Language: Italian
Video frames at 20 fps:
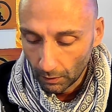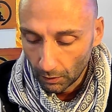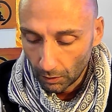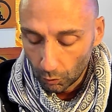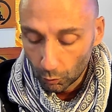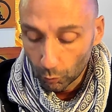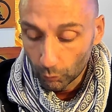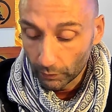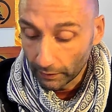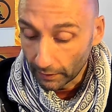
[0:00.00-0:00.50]

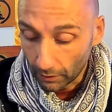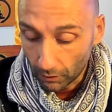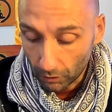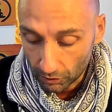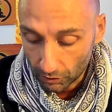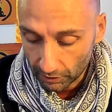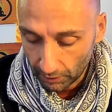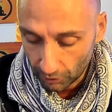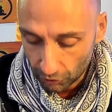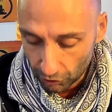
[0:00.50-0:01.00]
L'unica
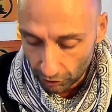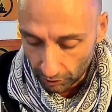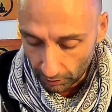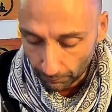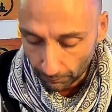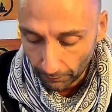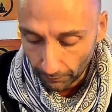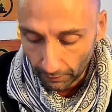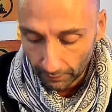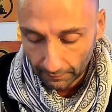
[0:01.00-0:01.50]
cosa che ci
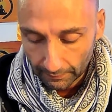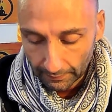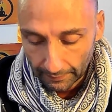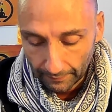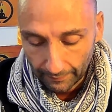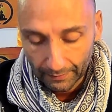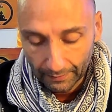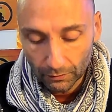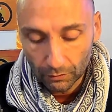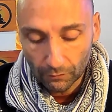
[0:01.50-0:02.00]
importa
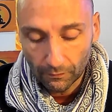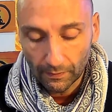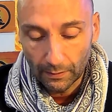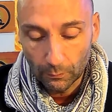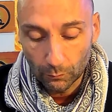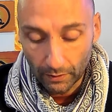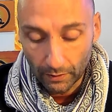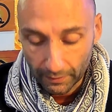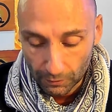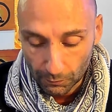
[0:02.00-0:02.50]
è trovare
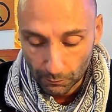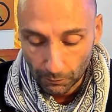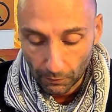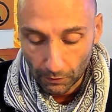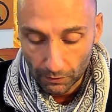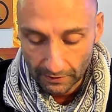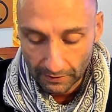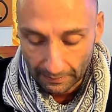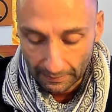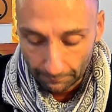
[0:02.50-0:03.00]
una
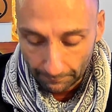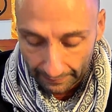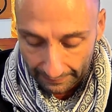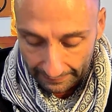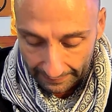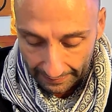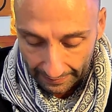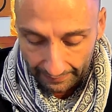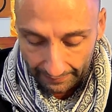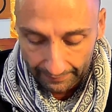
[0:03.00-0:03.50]
risposta
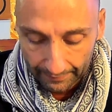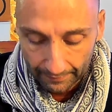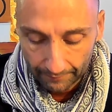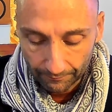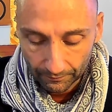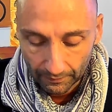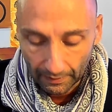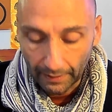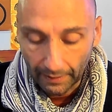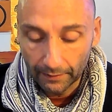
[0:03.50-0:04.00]
immediata
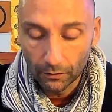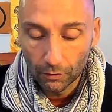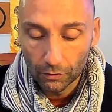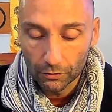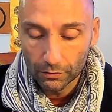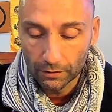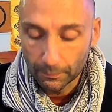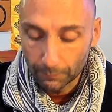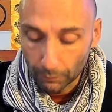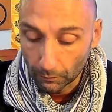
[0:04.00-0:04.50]
ai
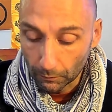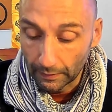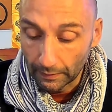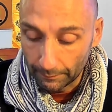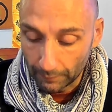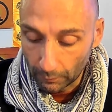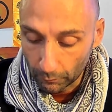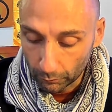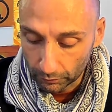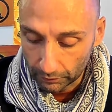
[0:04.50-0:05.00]
nostri
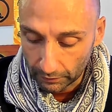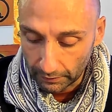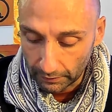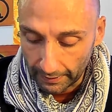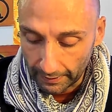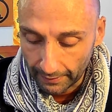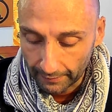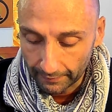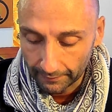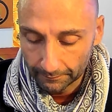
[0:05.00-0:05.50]
problemi
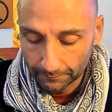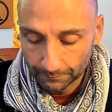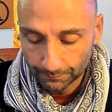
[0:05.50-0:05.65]
quotidiani.